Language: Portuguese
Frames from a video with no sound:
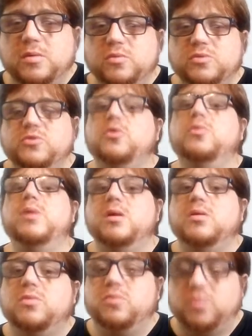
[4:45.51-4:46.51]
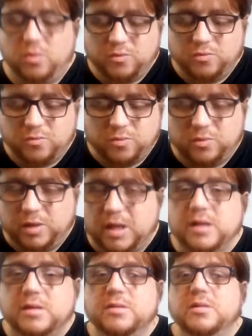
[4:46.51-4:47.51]
é um instrumento, um,
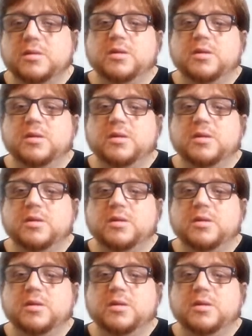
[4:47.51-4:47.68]
né?